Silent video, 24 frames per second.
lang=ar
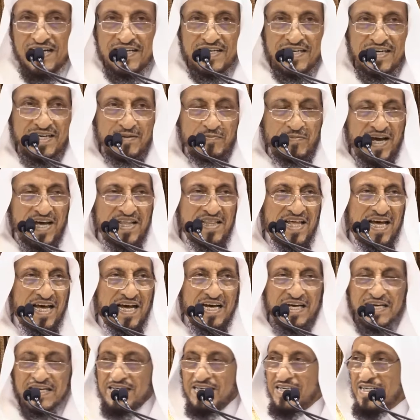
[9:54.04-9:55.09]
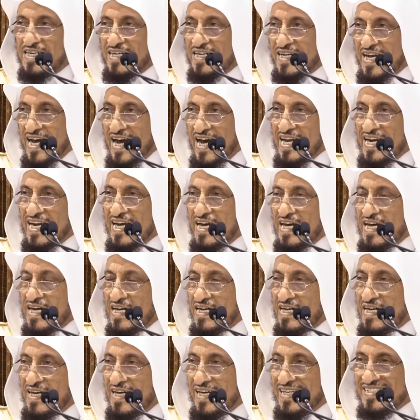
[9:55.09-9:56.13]
لماذا كان
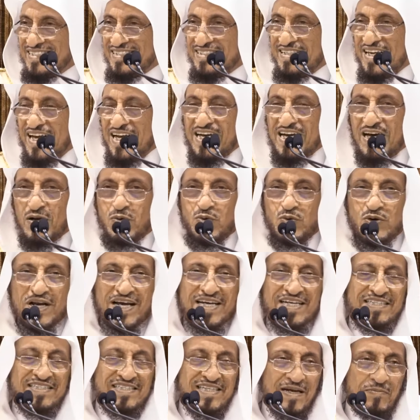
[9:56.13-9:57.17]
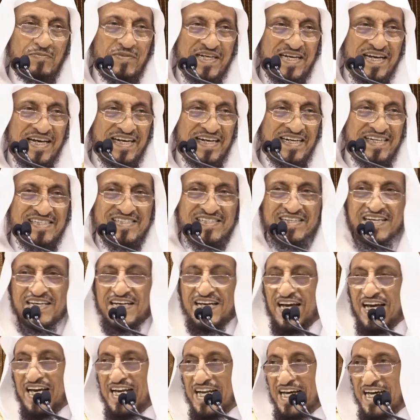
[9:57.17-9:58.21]
السكر ليس من الرزق
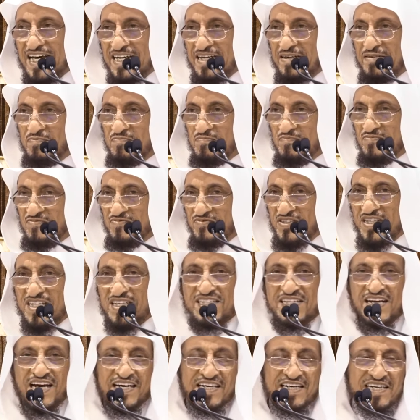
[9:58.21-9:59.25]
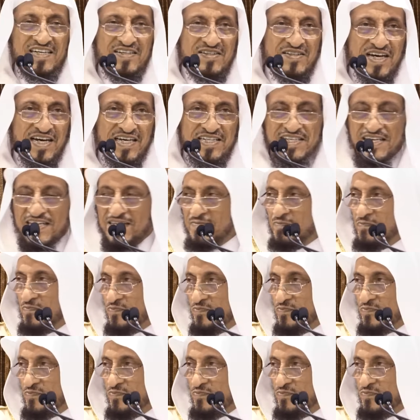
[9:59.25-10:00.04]
الحلال فيه تعريض هذا